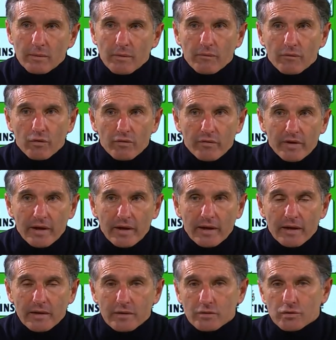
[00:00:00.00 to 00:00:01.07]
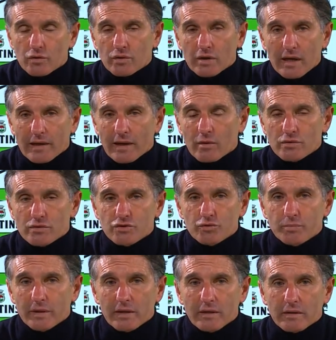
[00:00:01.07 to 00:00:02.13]
haben, obwohl obwohl wir ja keine totalen
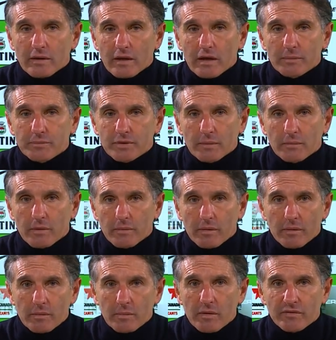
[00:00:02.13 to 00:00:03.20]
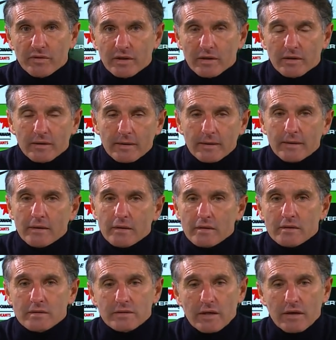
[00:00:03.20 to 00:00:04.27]
Außenspieler gehabt haben, aber immer wieder
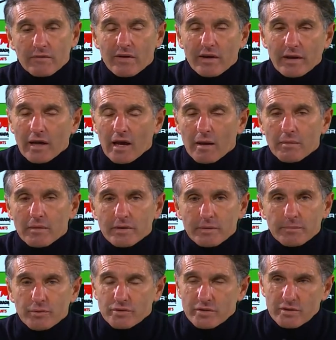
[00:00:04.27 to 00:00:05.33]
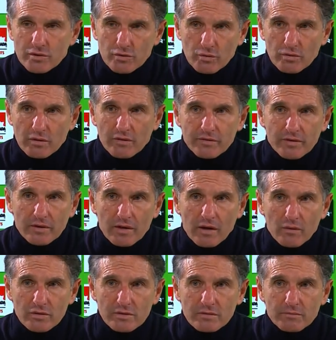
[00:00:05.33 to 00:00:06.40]
sehr variabel die Position auf den
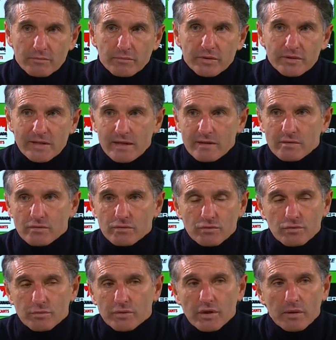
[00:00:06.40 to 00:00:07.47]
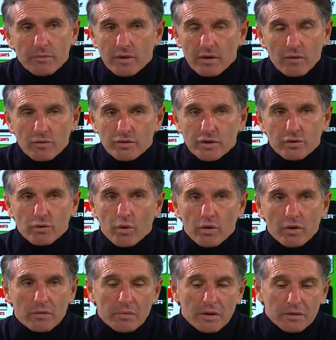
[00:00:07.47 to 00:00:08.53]
Außen besetzt und somit haben wir dann auch die
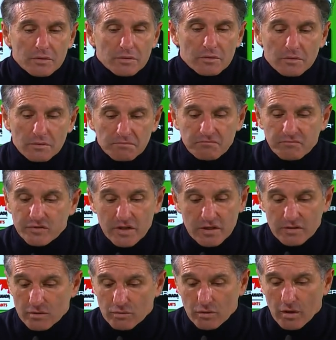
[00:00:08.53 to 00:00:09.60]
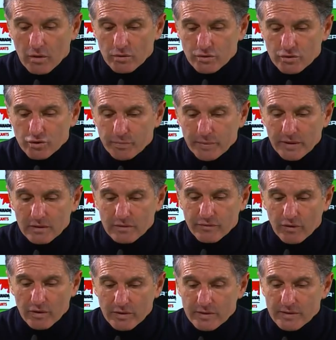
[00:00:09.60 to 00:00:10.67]
Tore gemacht. Ähm, sehr, sehr gut rausgespielt,
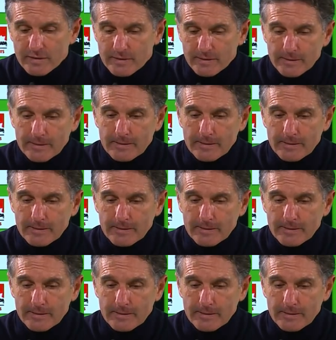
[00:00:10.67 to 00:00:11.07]
vor allem das,